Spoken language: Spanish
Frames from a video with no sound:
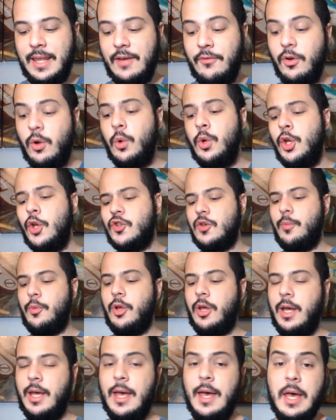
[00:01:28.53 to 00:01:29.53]
Y fue curioso
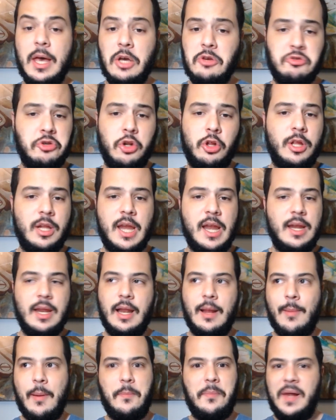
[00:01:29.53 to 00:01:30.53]
porque yo no tenía ni
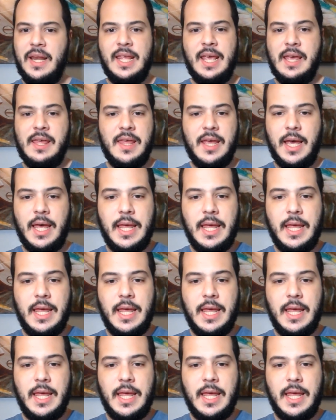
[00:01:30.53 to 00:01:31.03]
la más pálida idea